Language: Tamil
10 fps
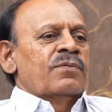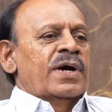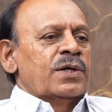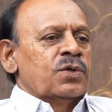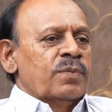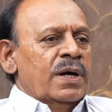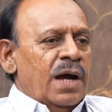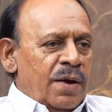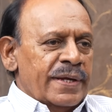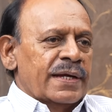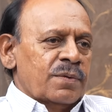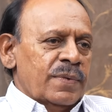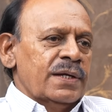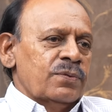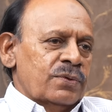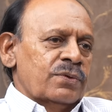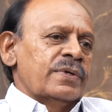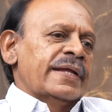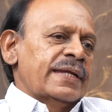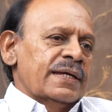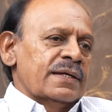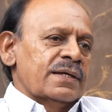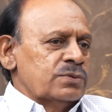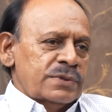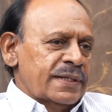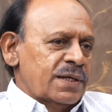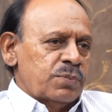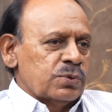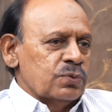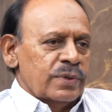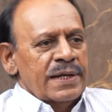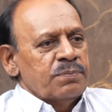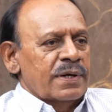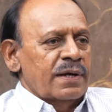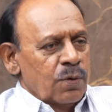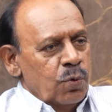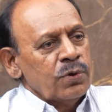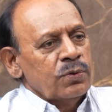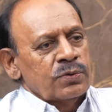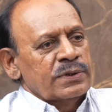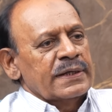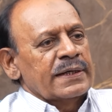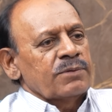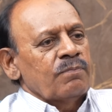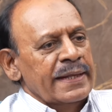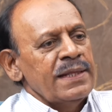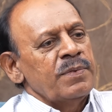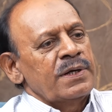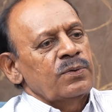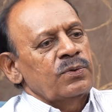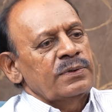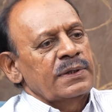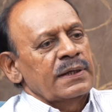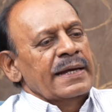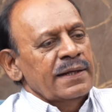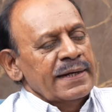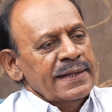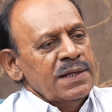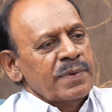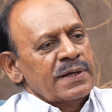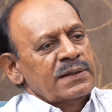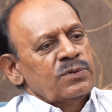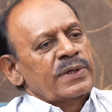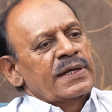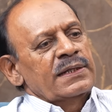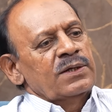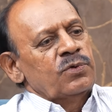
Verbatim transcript: வாழணுமா அப்படிங்கிற மாதிரி ஒரு நிறைய சந்தர்ப்ப சூழ்நிலை இப்போ கோர்ட் கொடுத்துருக்கு நீதிமன்றம் கொடுத்துருக்கு இந்த நீதிமன்றத்தினுடைய இதை